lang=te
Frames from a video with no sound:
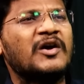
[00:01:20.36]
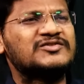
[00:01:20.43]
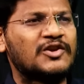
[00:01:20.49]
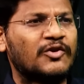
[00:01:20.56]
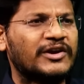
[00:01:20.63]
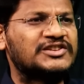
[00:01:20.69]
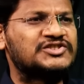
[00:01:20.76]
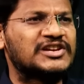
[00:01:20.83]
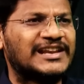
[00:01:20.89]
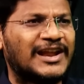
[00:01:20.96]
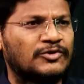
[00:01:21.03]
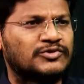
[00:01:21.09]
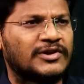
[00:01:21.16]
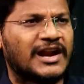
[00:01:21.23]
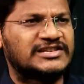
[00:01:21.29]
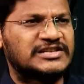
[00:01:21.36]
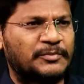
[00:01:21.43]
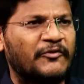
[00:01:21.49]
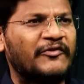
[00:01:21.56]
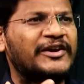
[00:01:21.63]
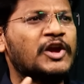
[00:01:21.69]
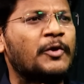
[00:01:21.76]
హౌస్లో ఉండి చిల్ అవుతున్నానని
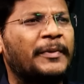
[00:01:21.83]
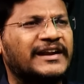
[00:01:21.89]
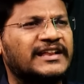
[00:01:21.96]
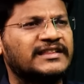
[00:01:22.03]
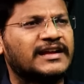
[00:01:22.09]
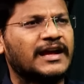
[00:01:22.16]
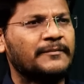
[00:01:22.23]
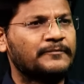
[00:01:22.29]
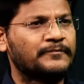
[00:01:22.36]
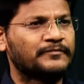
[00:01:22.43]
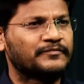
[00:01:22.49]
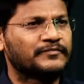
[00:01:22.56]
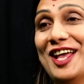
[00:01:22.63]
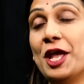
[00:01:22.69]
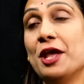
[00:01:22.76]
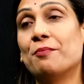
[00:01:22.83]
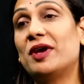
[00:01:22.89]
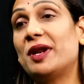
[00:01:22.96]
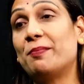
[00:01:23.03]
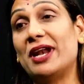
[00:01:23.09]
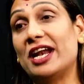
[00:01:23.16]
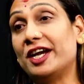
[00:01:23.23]
చెప్పి వీడియో పెట్టింది కదా
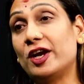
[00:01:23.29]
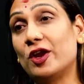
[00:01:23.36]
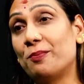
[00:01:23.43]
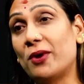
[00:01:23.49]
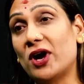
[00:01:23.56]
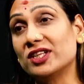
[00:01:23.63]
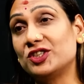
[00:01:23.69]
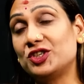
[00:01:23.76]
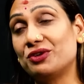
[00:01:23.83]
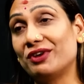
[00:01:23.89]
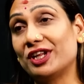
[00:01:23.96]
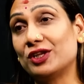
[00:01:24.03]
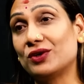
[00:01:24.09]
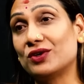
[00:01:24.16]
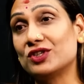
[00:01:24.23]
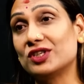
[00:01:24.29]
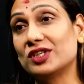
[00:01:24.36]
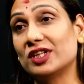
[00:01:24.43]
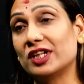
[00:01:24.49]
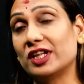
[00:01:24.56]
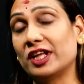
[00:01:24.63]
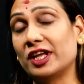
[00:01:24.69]
మరి బ్లడ్లో పాజిటివ్ ఎందుకు వచ్చింది